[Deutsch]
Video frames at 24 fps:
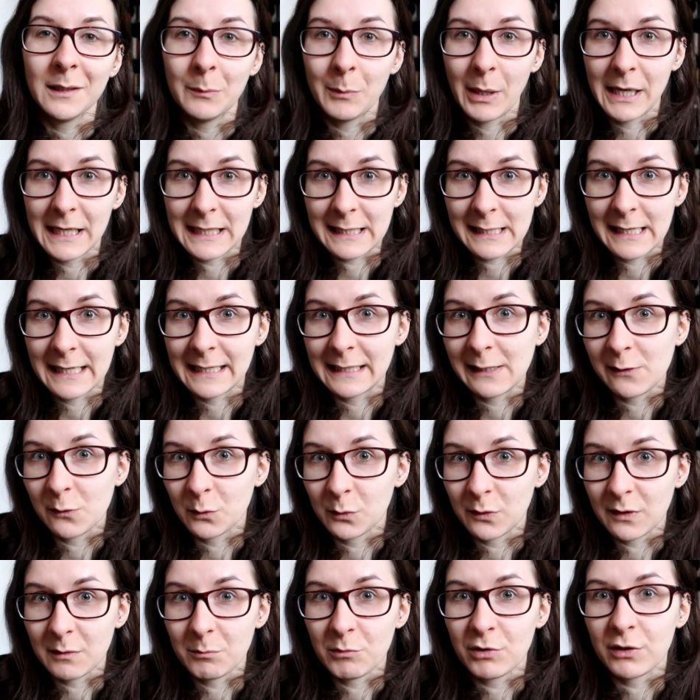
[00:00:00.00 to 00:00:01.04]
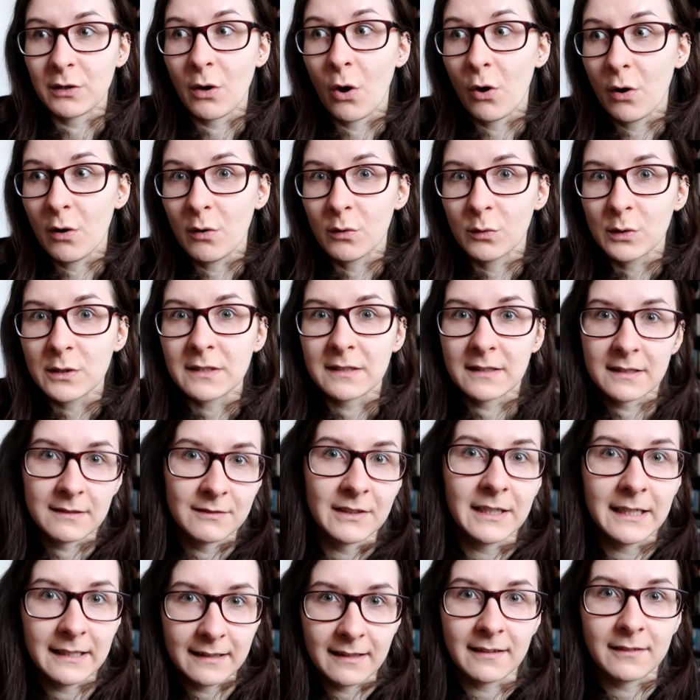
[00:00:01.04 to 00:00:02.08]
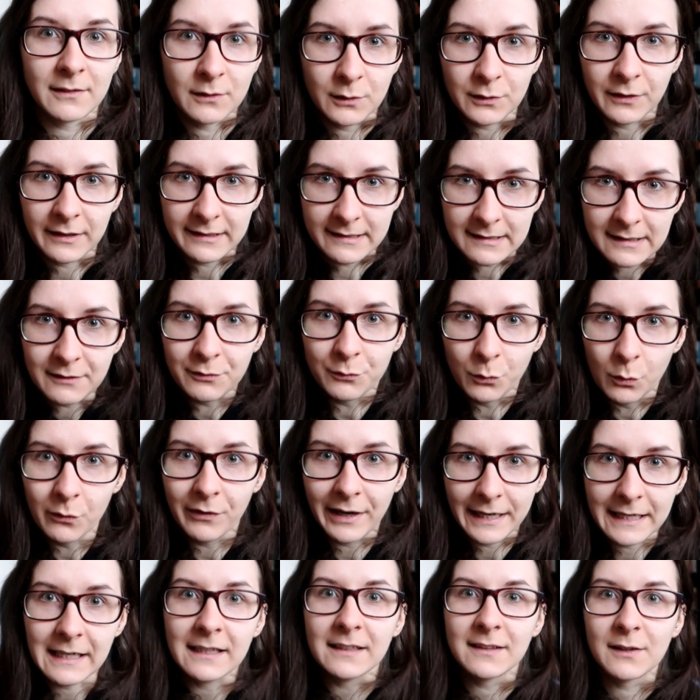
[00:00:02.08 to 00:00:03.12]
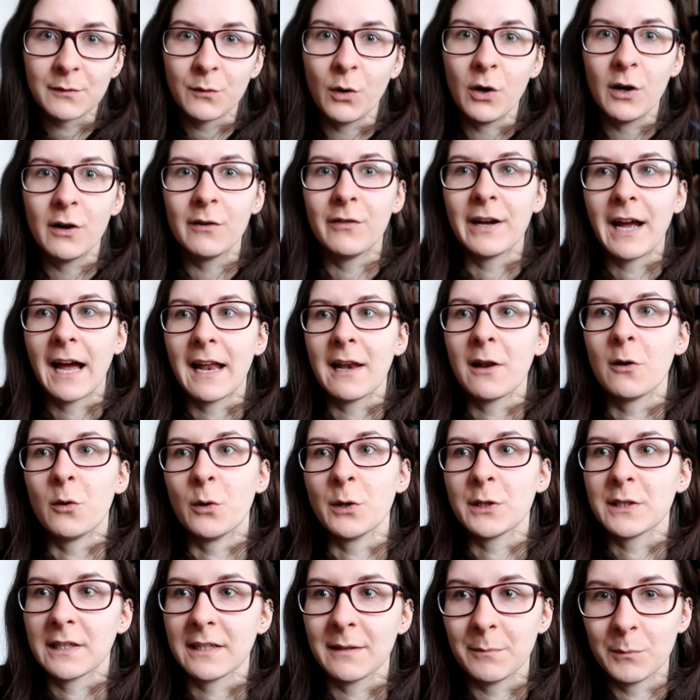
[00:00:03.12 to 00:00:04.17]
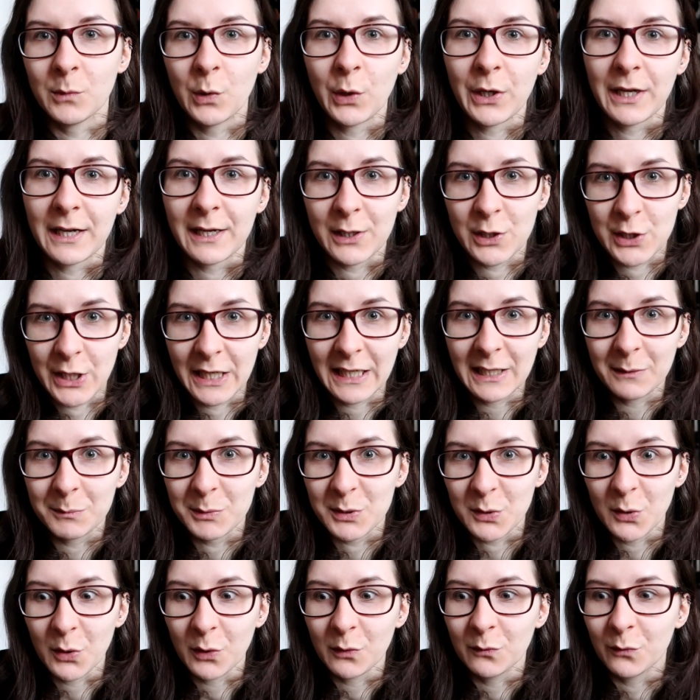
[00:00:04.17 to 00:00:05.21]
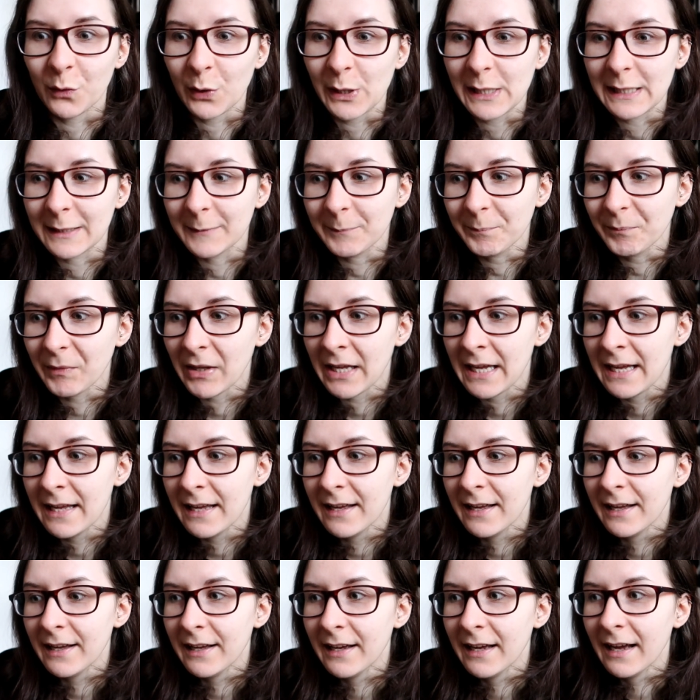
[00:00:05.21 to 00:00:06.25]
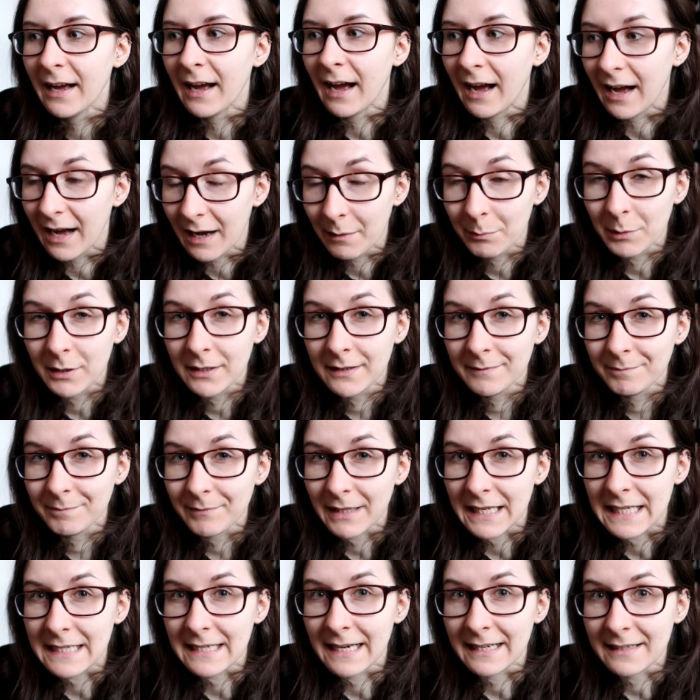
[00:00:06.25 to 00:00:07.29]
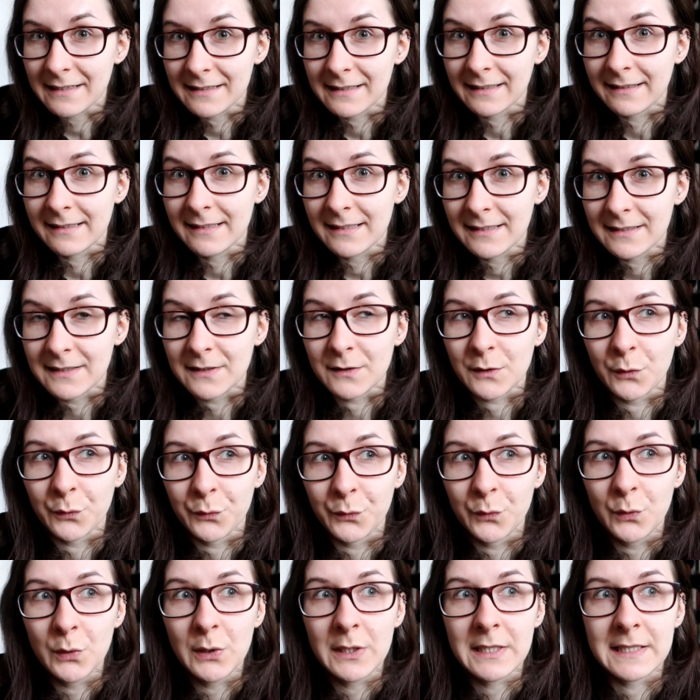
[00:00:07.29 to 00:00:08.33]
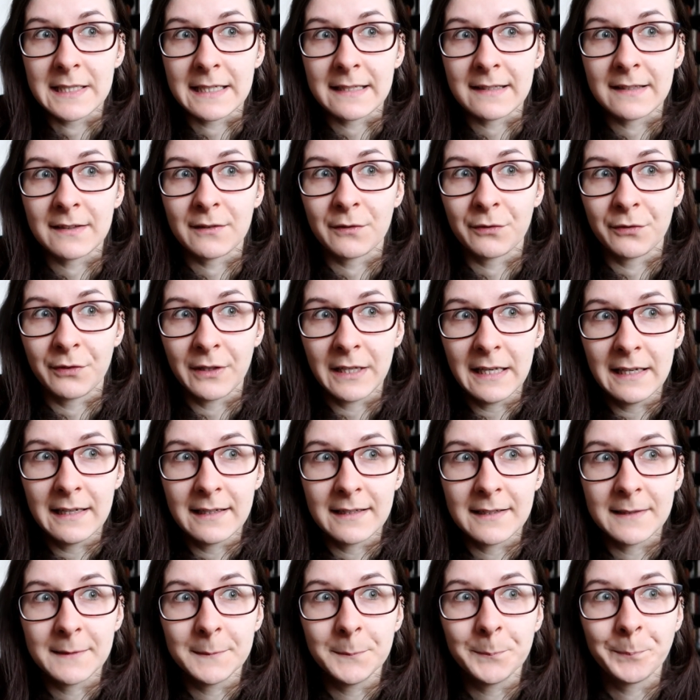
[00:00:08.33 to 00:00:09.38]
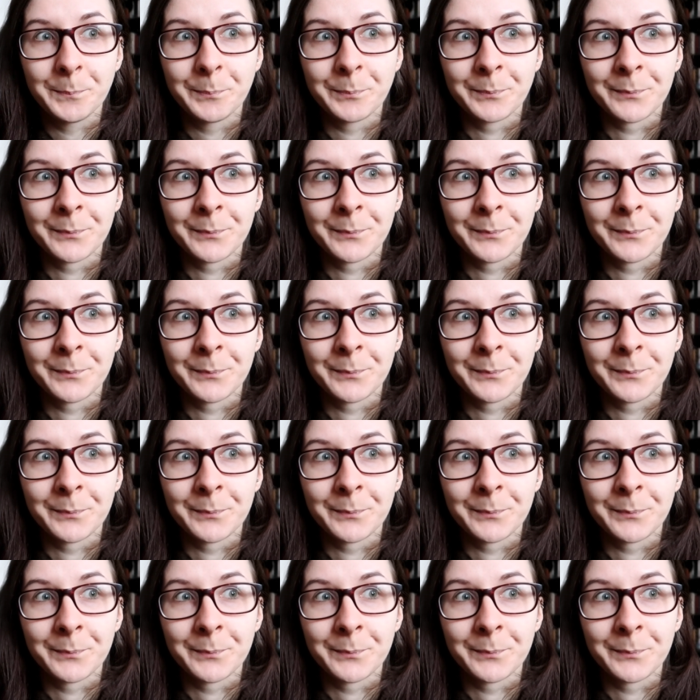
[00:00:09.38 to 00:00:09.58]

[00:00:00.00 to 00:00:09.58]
im Einzelhandel so ziemlich die Hölle los. Es war jetzt also quasi die Vorweihnachtswoche, weil alle Leute eben noch ihre Geschenke besorgen wollten. Aber ich hatte tatsächlich das Gefühl, dass viele